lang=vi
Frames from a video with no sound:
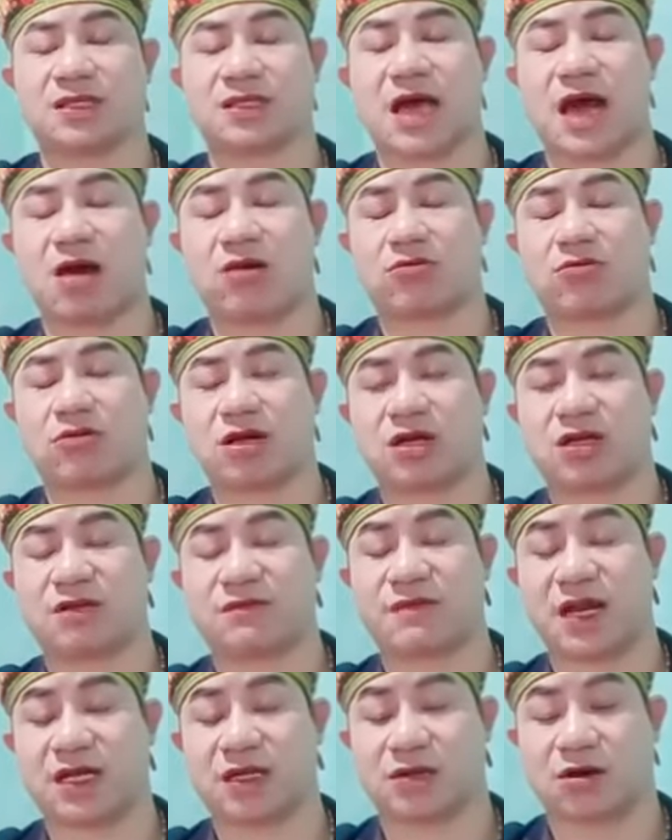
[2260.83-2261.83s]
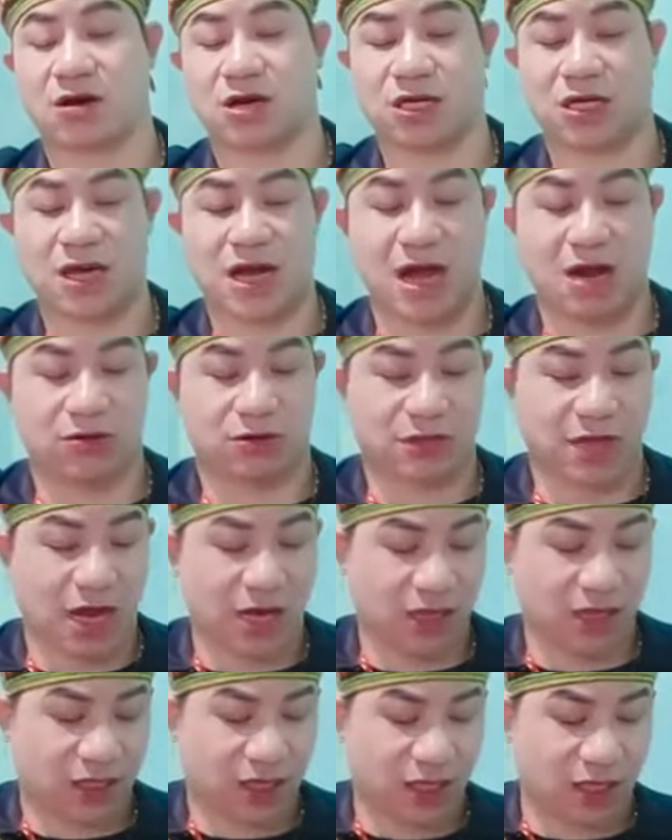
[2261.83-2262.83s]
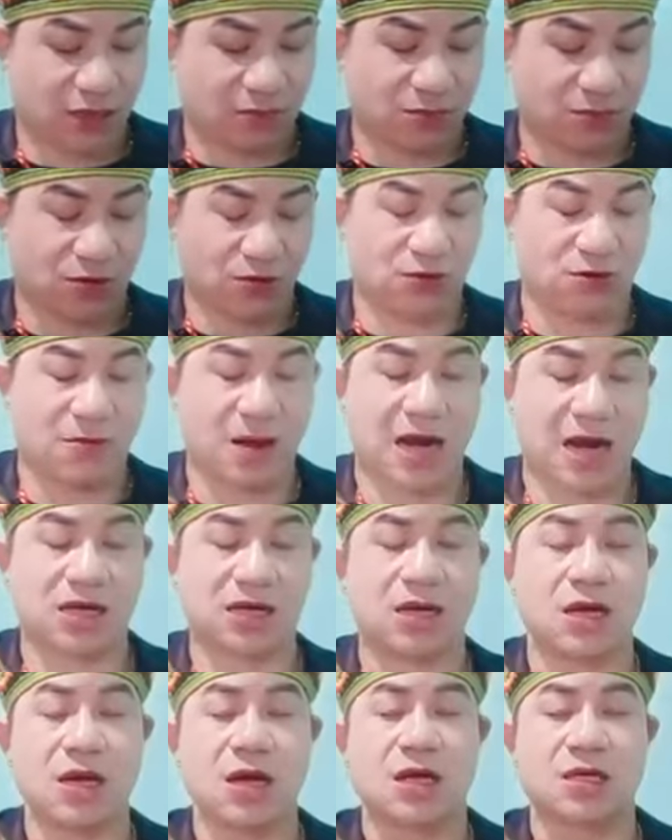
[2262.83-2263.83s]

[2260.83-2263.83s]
tao quân vẫn còn nào tăng kinh bộ manh